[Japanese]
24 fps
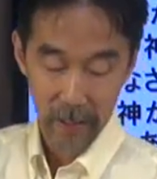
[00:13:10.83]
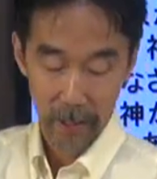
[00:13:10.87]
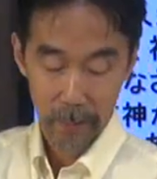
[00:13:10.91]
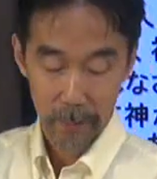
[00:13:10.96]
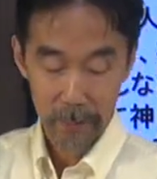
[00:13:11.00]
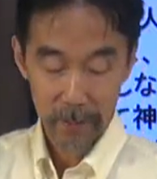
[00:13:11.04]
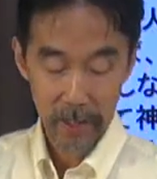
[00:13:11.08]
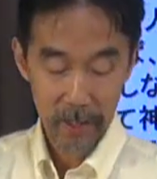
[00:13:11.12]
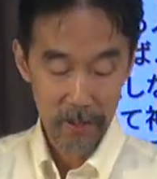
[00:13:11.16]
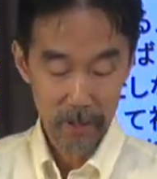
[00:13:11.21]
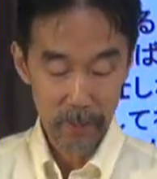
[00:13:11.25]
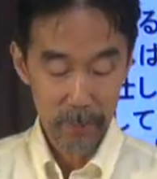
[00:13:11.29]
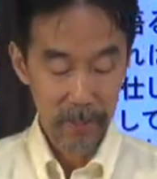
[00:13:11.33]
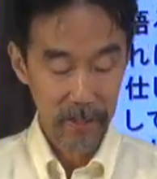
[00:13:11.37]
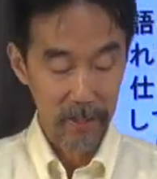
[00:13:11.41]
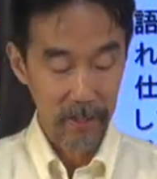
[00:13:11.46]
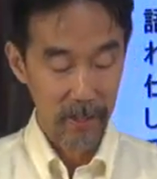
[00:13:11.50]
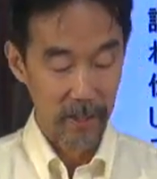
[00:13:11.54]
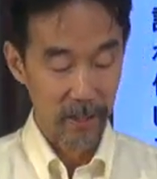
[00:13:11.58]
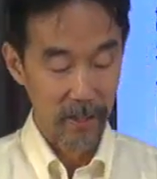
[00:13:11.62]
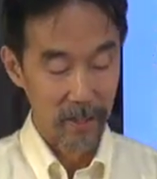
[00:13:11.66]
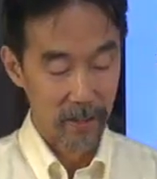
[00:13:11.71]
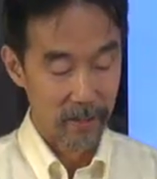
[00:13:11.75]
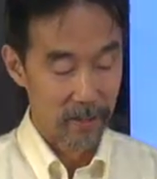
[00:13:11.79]
えー、2つ
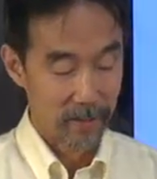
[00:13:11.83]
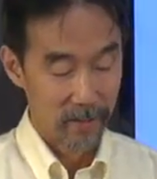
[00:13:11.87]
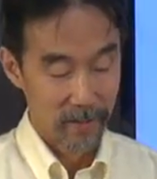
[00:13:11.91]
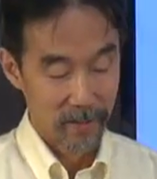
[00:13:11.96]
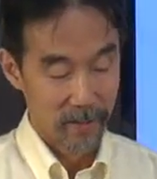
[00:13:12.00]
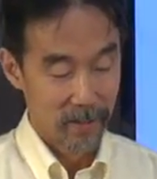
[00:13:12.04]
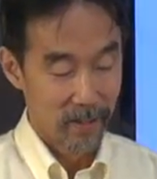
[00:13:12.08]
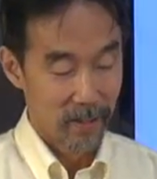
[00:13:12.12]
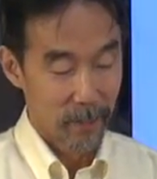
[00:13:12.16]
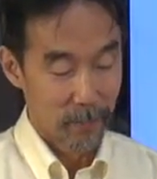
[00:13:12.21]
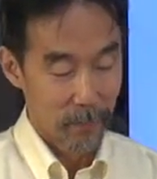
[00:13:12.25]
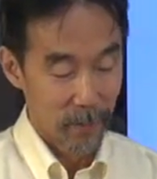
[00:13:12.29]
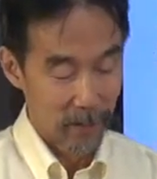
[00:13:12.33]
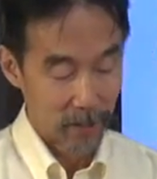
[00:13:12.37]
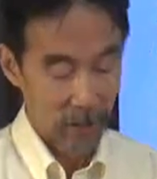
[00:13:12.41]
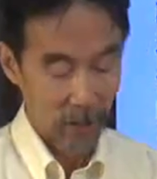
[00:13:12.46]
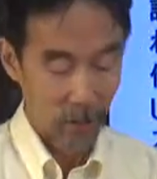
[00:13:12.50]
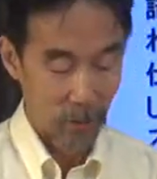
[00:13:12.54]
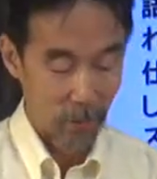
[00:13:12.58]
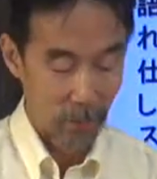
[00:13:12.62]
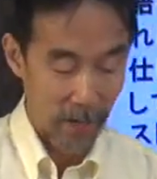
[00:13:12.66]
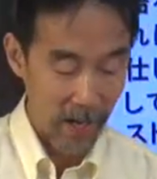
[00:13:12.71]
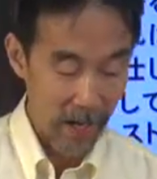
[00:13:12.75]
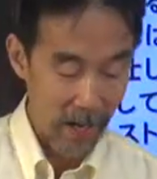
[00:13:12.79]
目に
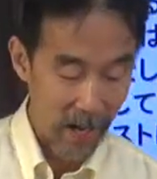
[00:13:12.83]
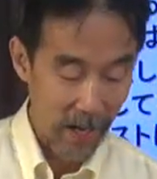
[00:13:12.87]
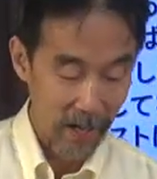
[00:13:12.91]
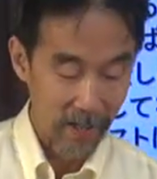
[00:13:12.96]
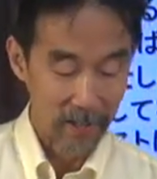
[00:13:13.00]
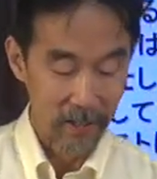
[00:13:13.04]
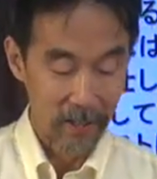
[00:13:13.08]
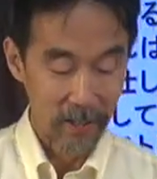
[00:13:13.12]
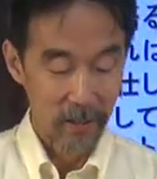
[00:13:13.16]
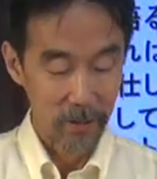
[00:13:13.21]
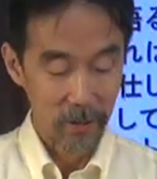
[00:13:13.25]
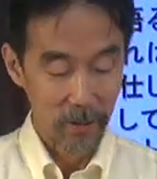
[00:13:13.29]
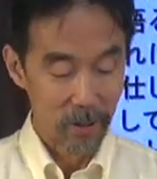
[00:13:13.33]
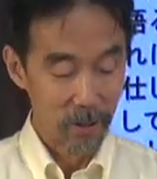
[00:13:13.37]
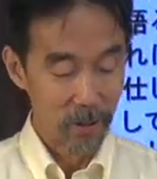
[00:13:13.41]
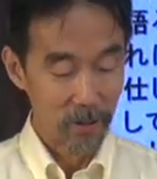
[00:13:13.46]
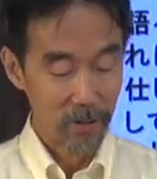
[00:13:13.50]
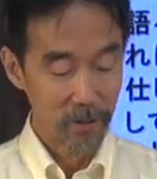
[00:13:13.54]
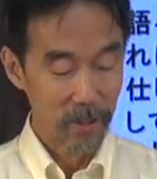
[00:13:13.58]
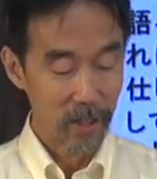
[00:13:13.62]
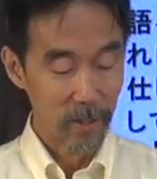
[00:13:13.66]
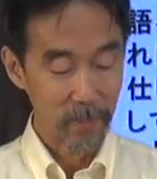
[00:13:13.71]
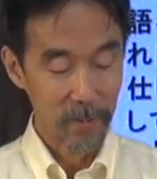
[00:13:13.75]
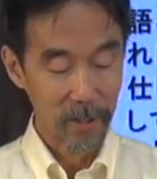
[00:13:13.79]
ペテロは
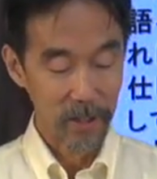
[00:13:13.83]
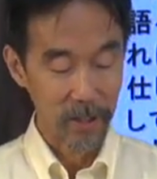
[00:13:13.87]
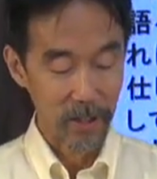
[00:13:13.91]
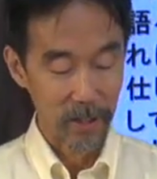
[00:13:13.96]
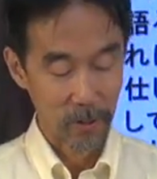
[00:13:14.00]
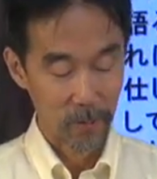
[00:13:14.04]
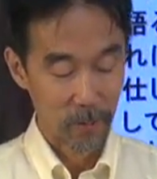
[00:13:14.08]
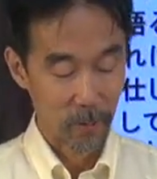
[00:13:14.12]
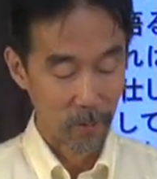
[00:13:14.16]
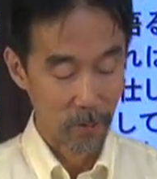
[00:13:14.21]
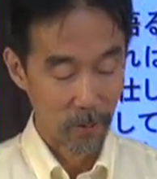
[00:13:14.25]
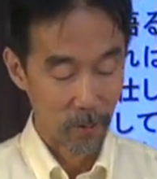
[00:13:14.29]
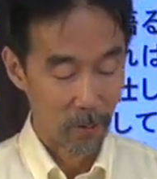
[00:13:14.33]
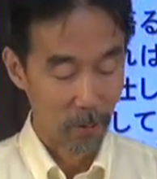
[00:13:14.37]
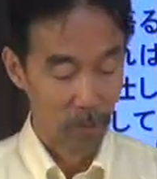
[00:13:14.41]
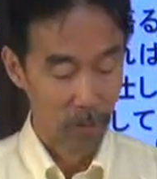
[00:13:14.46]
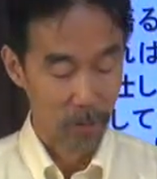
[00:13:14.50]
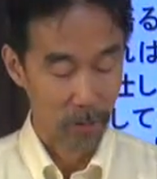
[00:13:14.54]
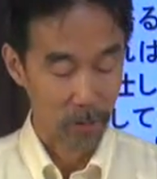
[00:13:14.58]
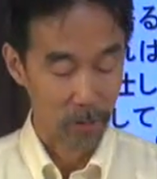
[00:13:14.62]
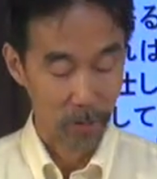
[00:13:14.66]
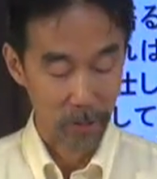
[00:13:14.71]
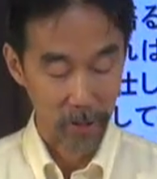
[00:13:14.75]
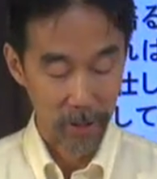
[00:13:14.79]
祈りのために
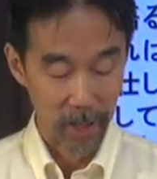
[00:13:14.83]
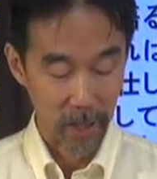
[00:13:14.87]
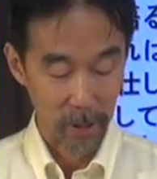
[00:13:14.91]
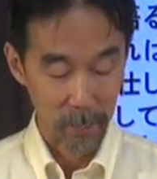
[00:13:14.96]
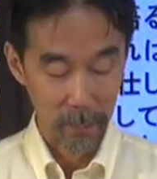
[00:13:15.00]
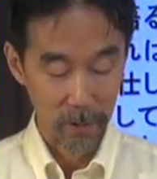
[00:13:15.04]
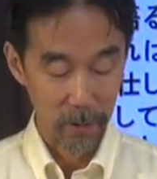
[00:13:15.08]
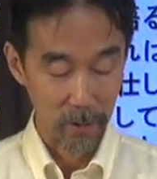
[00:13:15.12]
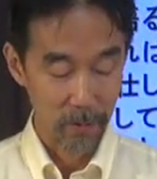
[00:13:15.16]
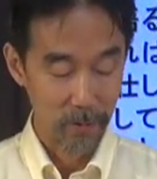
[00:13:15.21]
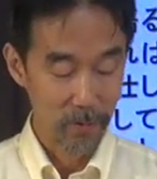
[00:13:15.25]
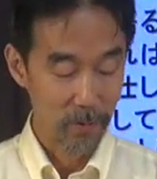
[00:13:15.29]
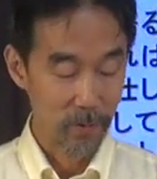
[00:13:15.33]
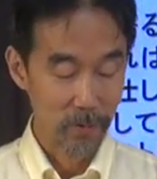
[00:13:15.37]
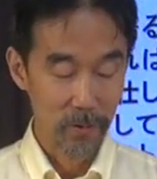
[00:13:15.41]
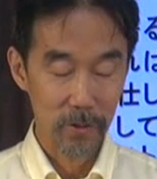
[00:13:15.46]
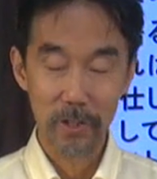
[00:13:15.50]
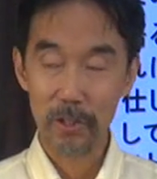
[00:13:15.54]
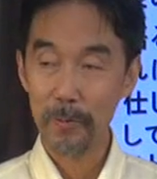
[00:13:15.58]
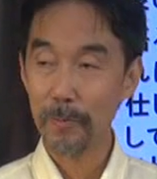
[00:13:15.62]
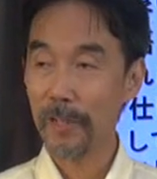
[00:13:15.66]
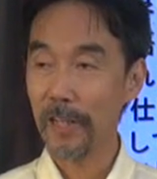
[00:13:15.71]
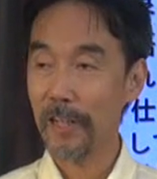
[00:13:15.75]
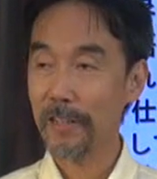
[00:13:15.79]
心を整え身を
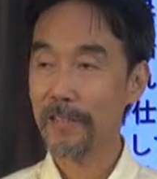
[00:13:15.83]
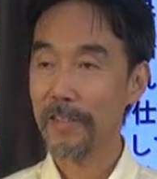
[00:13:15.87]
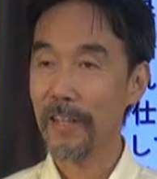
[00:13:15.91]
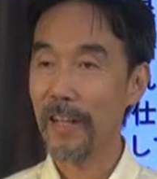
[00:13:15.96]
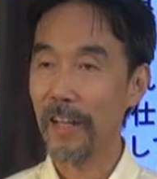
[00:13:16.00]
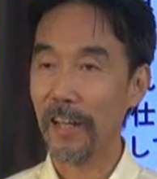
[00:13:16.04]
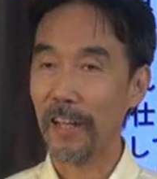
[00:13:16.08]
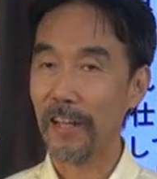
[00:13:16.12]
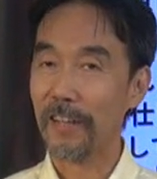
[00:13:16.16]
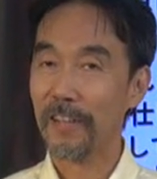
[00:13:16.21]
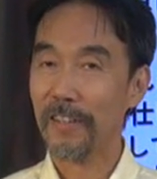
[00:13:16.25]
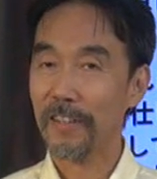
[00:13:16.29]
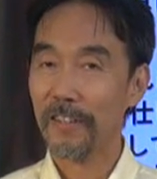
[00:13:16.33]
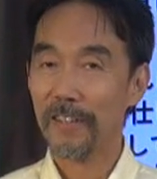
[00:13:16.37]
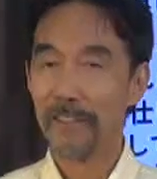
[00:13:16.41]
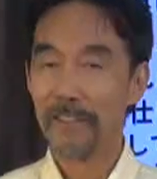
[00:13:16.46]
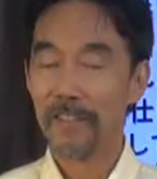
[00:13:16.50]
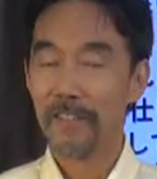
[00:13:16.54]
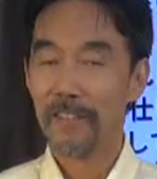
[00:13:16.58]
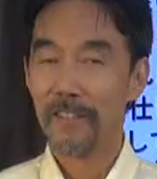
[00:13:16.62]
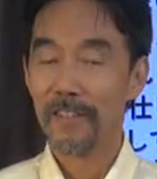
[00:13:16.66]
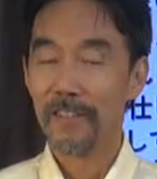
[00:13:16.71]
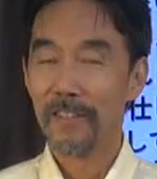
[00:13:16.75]
慎みなさい